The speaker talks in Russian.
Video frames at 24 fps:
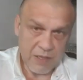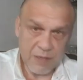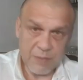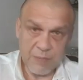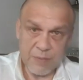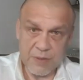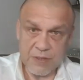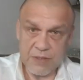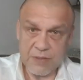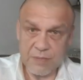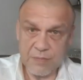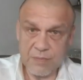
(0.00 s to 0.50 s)

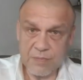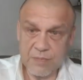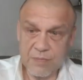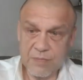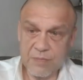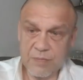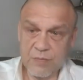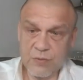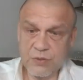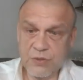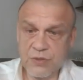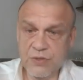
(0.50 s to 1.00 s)
этом
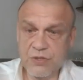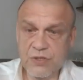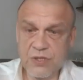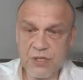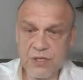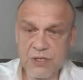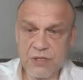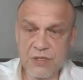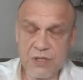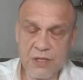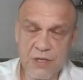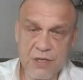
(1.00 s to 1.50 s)
очень
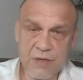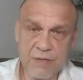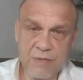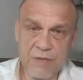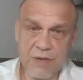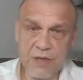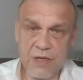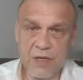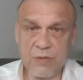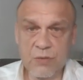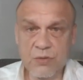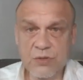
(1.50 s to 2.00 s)
часто
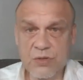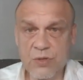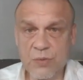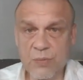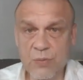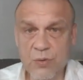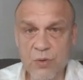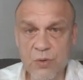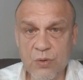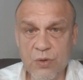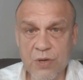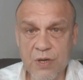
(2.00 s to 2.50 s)
говорили, очень
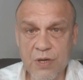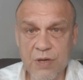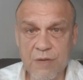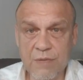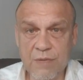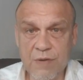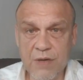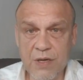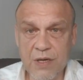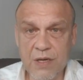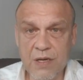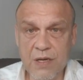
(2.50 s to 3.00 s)
много
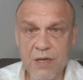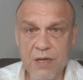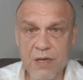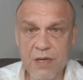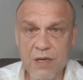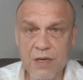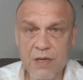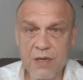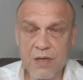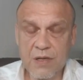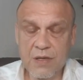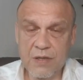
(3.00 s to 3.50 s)
говорили.
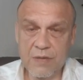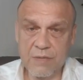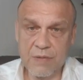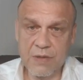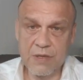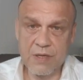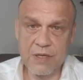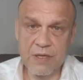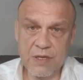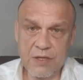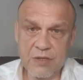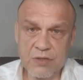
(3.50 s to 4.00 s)

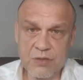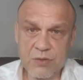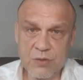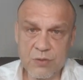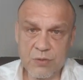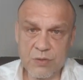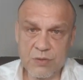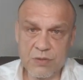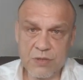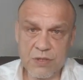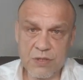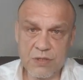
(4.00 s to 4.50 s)
Давайте я еще
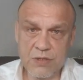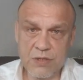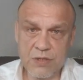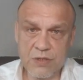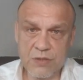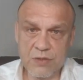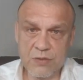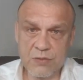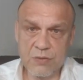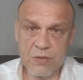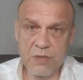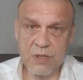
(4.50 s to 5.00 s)
раз
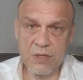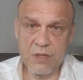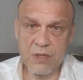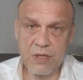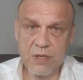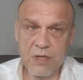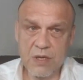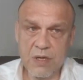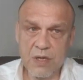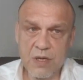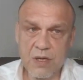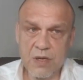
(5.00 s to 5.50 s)
расскажу, да?
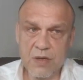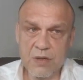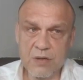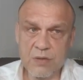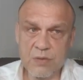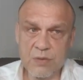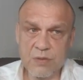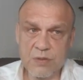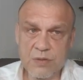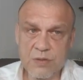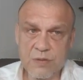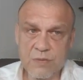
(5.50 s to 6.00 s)
То
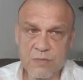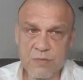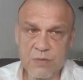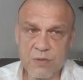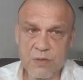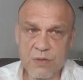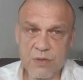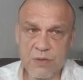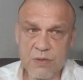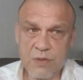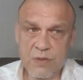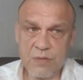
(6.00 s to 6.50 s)
есть
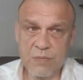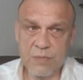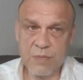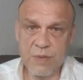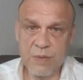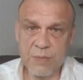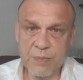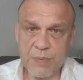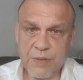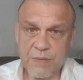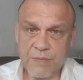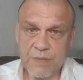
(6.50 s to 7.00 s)
вот мы
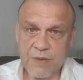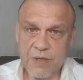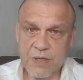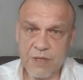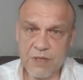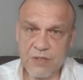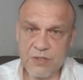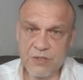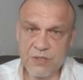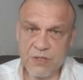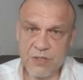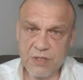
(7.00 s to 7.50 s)

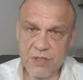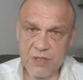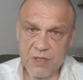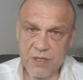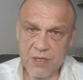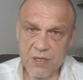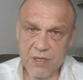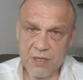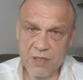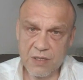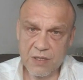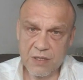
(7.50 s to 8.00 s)
привыкли жить
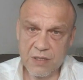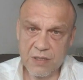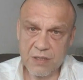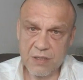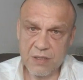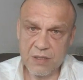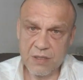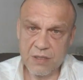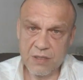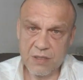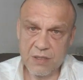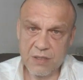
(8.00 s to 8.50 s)
так,
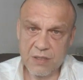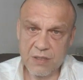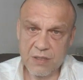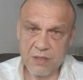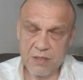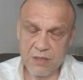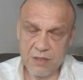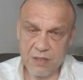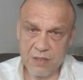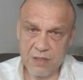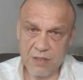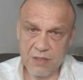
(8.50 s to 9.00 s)

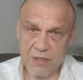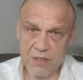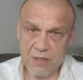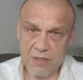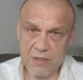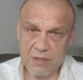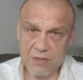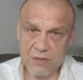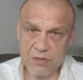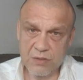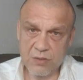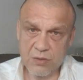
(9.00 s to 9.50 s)
так, да,
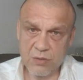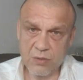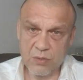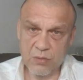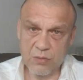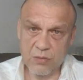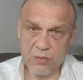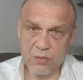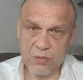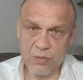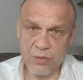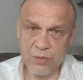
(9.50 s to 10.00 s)

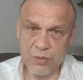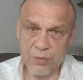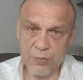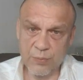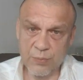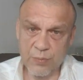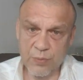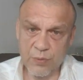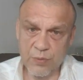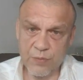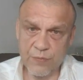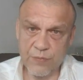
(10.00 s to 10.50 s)
что
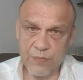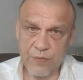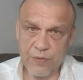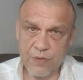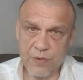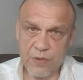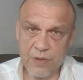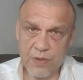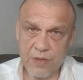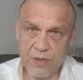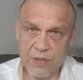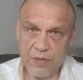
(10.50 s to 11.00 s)
любовь,
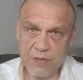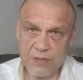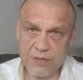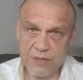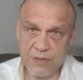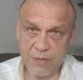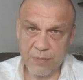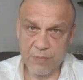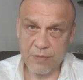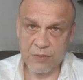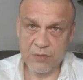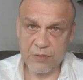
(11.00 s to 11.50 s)

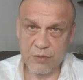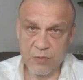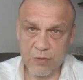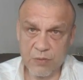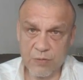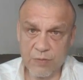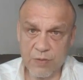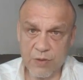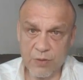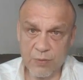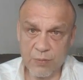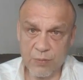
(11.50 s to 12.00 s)
само
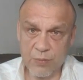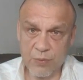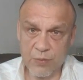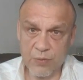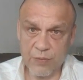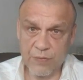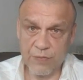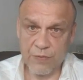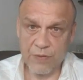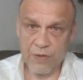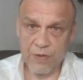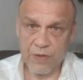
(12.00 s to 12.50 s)
слово любовь,
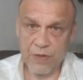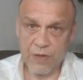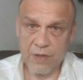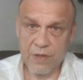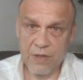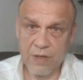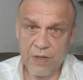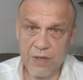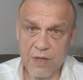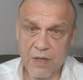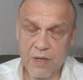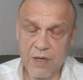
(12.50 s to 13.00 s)

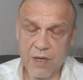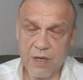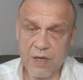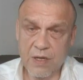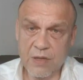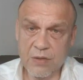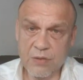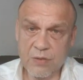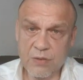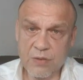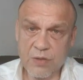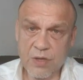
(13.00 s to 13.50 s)

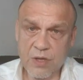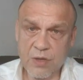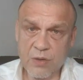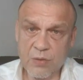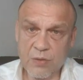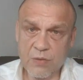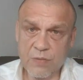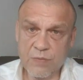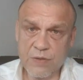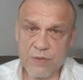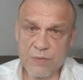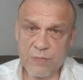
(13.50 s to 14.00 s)
оно
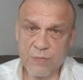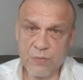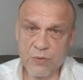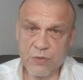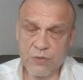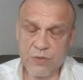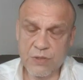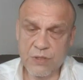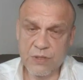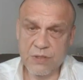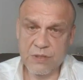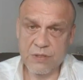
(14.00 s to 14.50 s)
дает
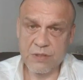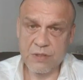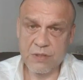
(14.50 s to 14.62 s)
возможность,